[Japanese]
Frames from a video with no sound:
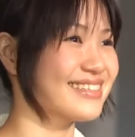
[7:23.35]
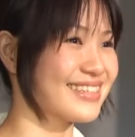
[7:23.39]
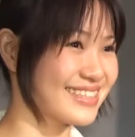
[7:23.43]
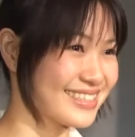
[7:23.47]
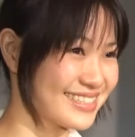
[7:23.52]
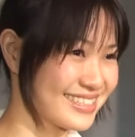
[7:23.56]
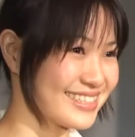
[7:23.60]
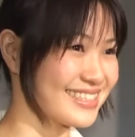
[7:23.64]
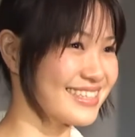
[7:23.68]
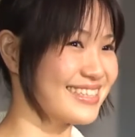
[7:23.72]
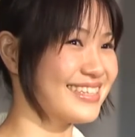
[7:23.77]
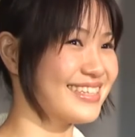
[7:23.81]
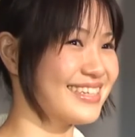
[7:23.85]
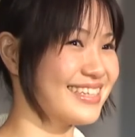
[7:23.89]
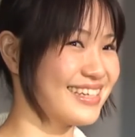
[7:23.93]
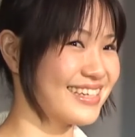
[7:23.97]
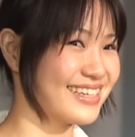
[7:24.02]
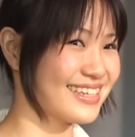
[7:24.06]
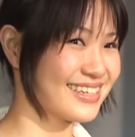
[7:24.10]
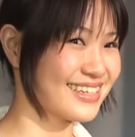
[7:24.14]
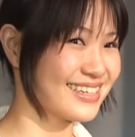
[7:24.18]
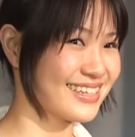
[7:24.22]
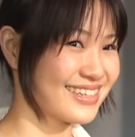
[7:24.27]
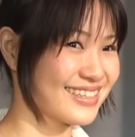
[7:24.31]
たし
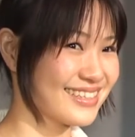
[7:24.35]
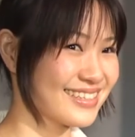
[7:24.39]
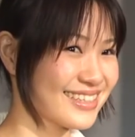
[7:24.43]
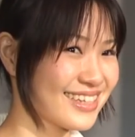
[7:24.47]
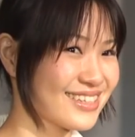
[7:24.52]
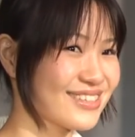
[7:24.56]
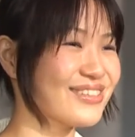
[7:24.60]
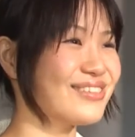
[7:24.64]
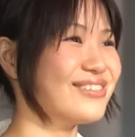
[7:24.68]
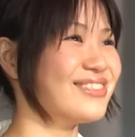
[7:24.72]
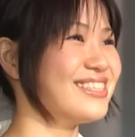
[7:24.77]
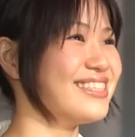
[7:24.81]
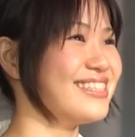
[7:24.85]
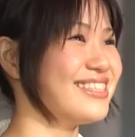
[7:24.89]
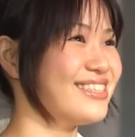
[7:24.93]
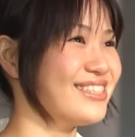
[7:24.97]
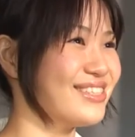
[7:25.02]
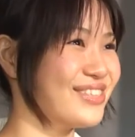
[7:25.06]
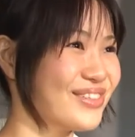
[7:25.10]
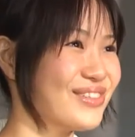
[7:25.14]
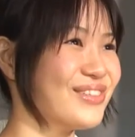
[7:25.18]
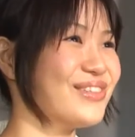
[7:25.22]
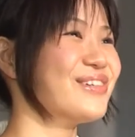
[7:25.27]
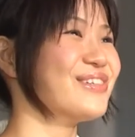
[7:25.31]
楽しい
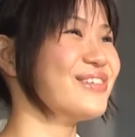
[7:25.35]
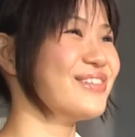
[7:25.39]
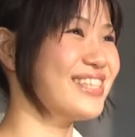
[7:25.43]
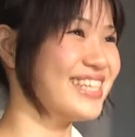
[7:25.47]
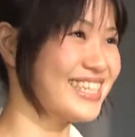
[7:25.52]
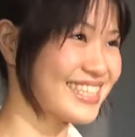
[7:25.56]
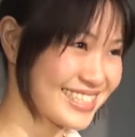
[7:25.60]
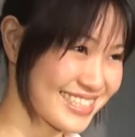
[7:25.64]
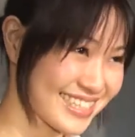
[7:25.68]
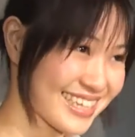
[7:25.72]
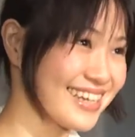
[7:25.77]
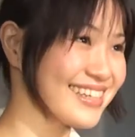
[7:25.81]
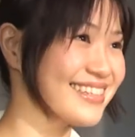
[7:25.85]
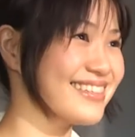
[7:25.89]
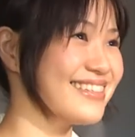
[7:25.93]
収録でした